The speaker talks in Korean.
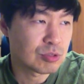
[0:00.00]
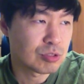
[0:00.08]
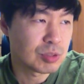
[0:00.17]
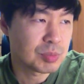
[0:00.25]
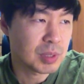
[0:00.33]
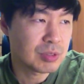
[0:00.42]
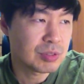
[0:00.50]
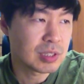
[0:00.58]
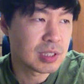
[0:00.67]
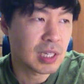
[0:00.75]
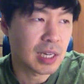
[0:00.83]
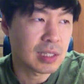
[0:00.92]
구입할 수
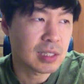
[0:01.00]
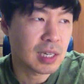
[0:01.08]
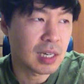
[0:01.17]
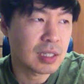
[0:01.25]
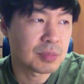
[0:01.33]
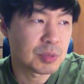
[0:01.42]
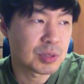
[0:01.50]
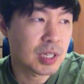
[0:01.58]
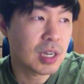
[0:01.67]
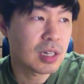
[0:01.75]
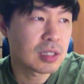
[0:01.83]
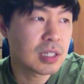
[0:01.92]
있지 않을까 뭐
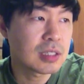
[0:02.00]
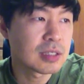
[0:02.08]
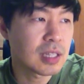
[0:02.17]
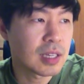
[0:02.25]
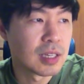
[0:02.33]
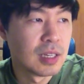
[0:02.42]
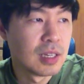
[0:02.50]
생각을 하는데